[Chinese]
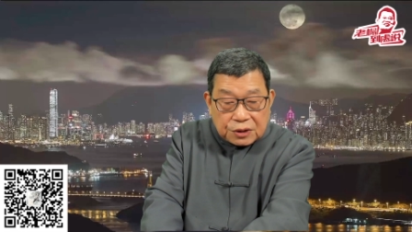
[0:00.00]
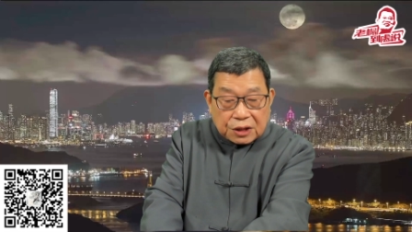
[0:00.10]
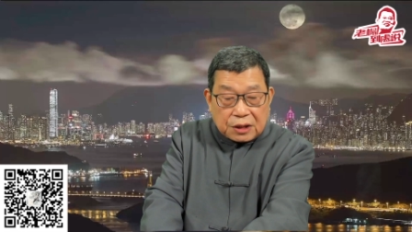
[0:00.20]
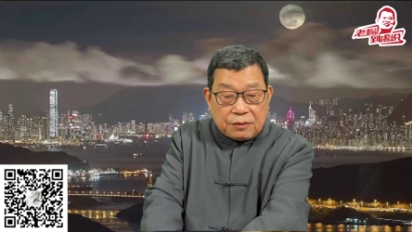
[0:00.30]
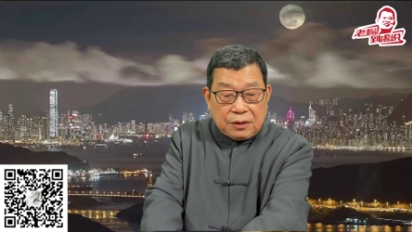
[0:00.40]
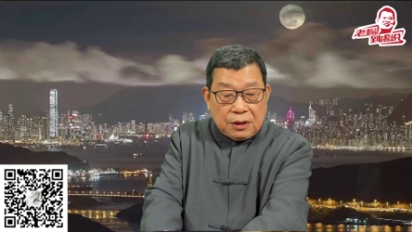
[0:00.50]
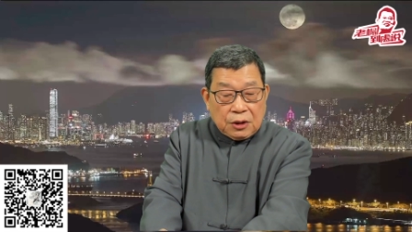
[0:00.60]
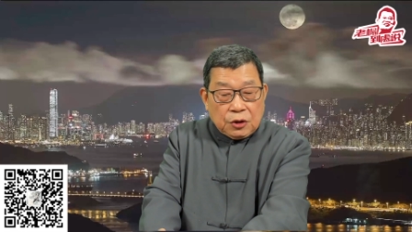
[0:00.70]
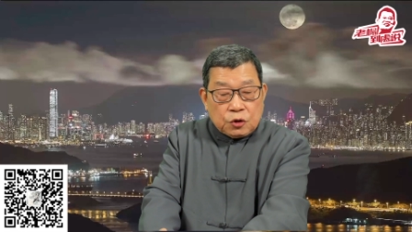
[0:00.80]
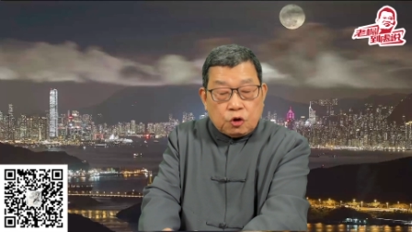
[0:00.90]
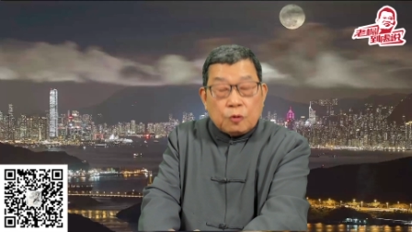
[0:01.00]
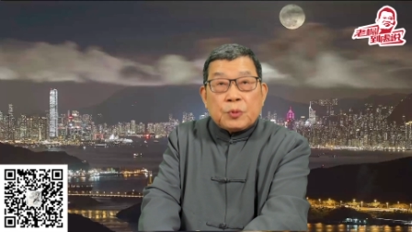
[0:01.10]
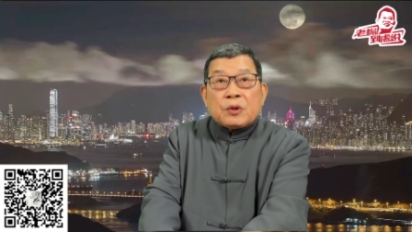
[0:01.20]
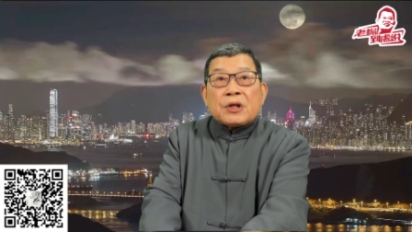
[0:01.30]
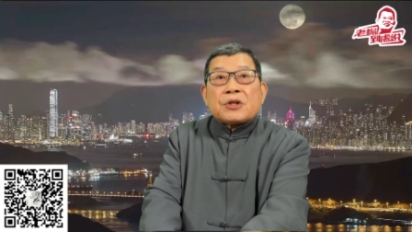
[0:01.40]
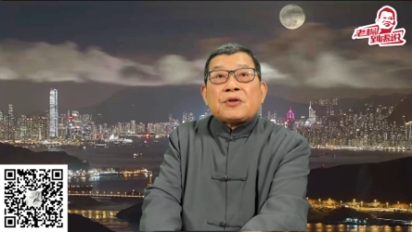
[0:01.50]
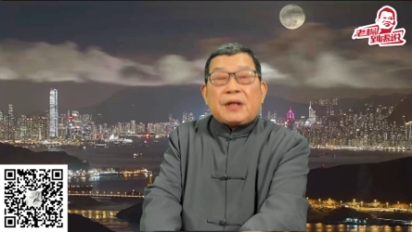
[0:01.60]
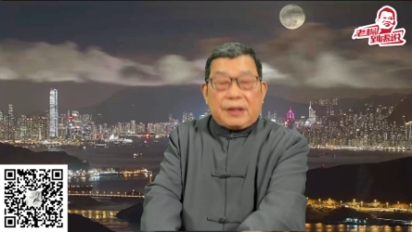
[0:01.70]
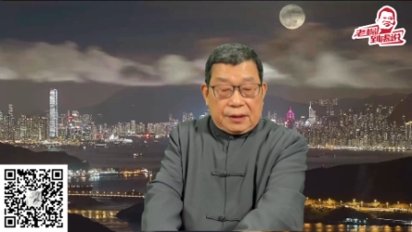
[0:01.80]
介绍，初步核算，